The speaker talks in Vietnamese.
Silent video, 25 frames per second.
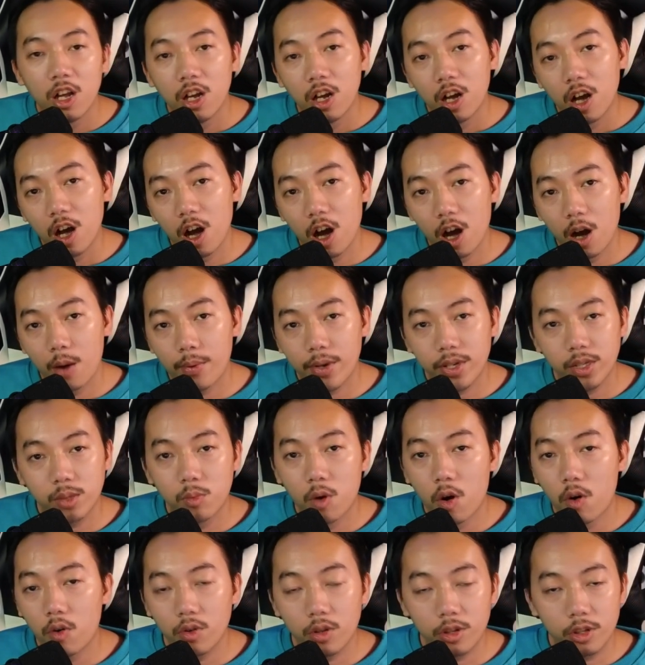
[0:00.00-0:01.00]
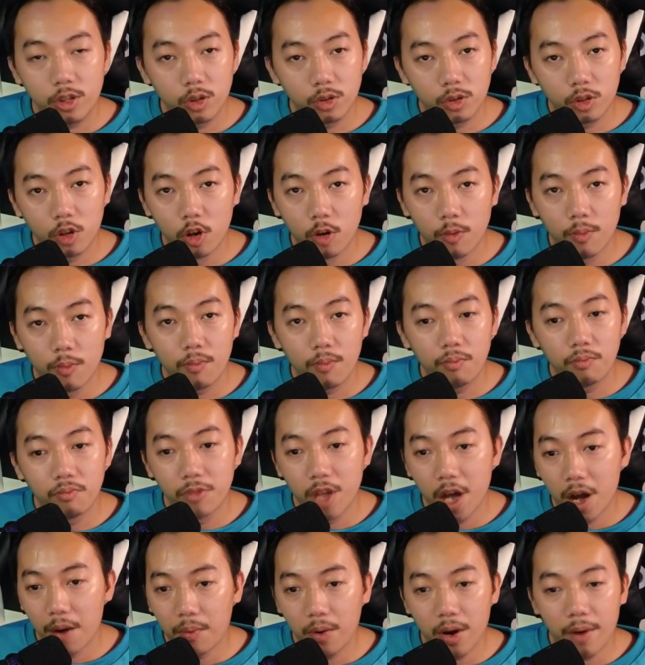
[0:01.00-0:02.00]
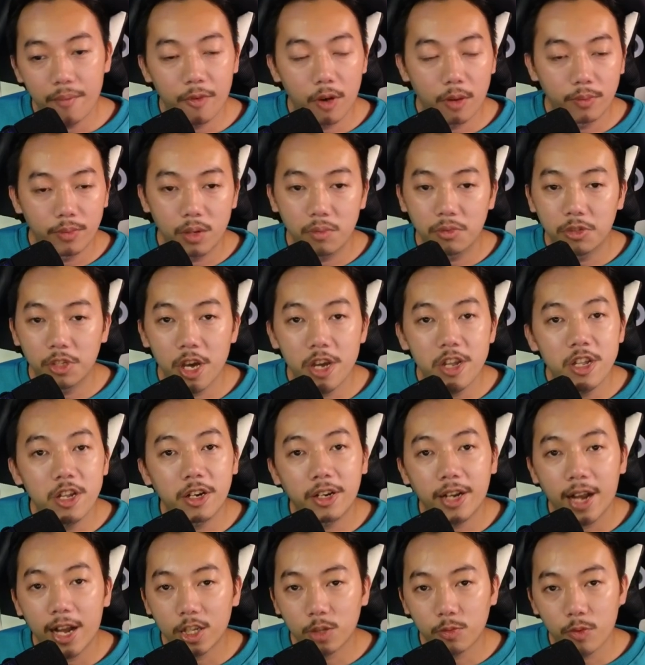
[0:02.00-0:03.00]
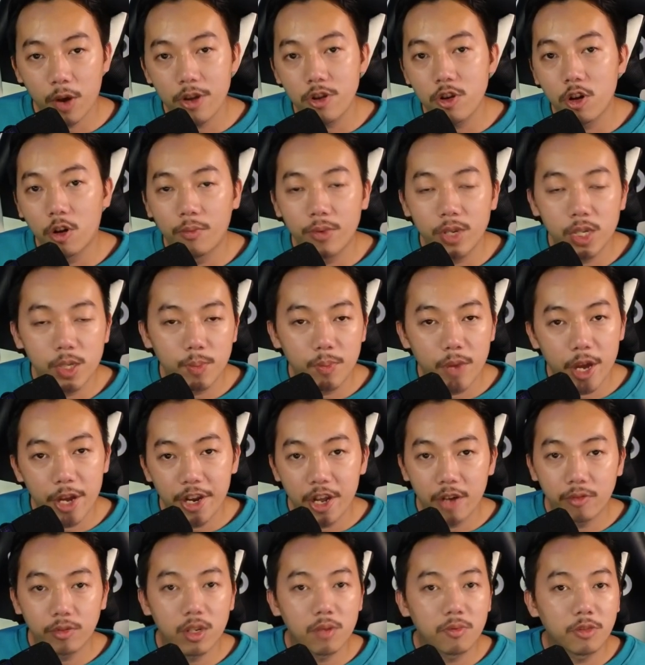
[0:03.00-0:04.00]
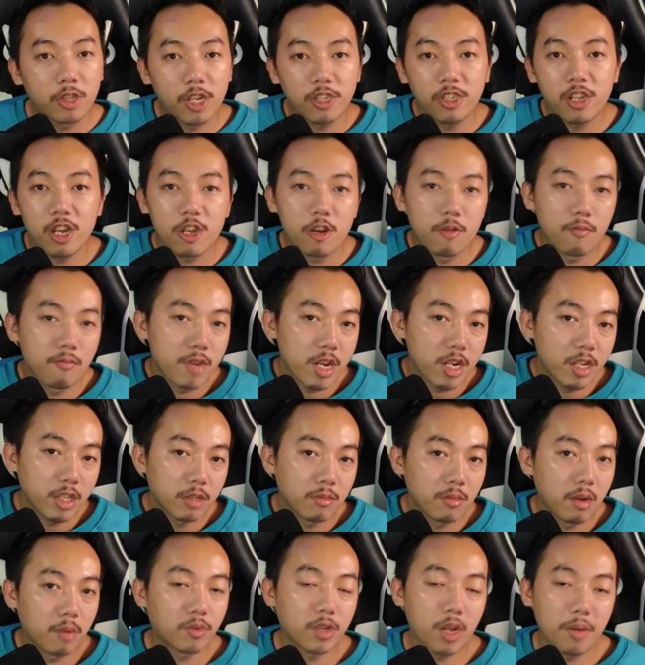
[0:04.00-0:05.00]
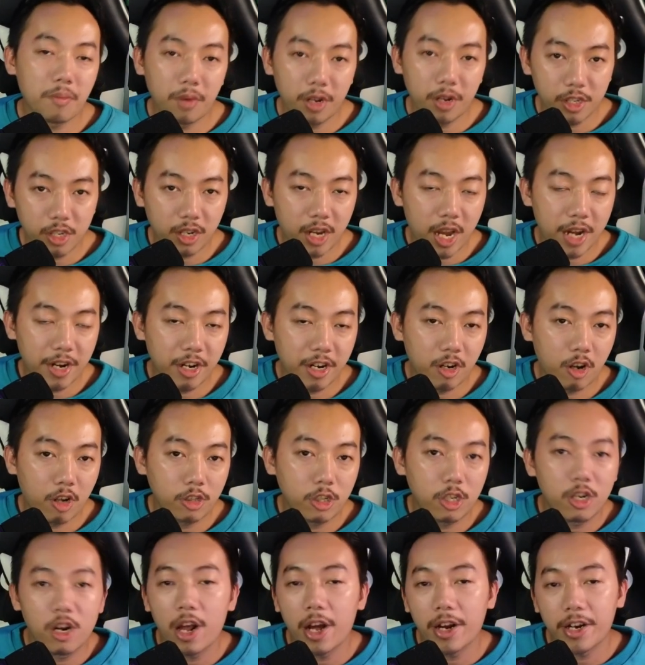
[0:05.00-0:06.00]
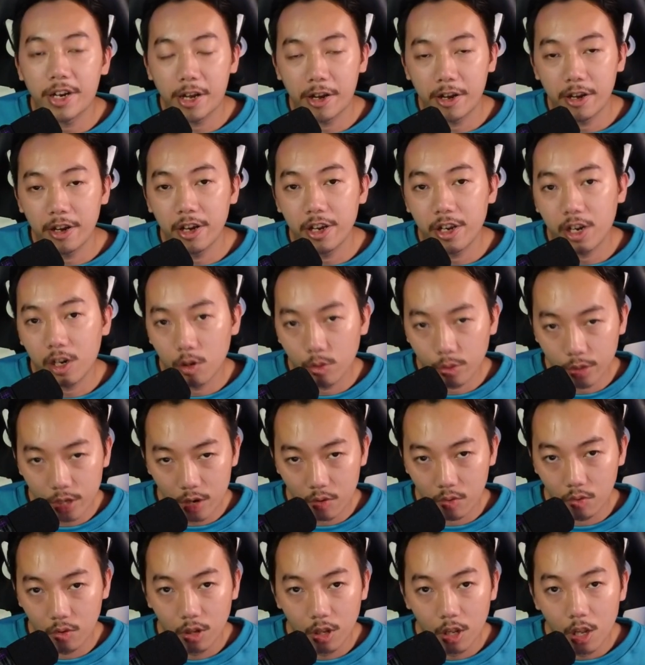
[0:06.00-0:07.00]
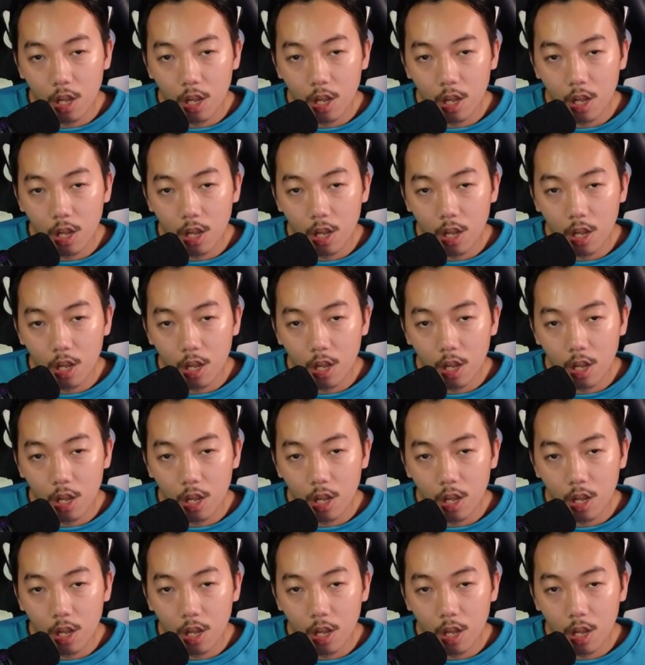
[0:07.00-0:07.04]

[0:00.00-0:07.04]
ở Facebook YouTube nâng platform tìm xí những ca quanh vô bị chấm lại đơn tìm xí để nhóm miến xem đẹp tranh lại cho can này nó chỉ là nè exclusive